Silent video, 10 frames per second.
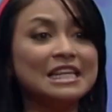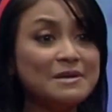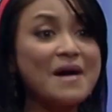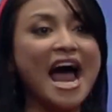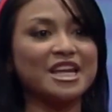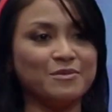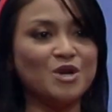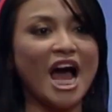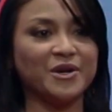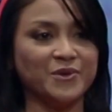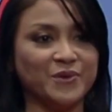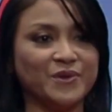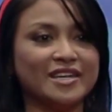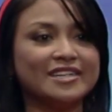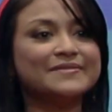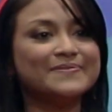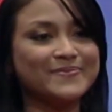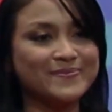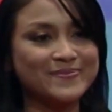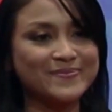5.000 lagu.
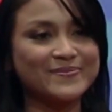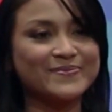Ah, lama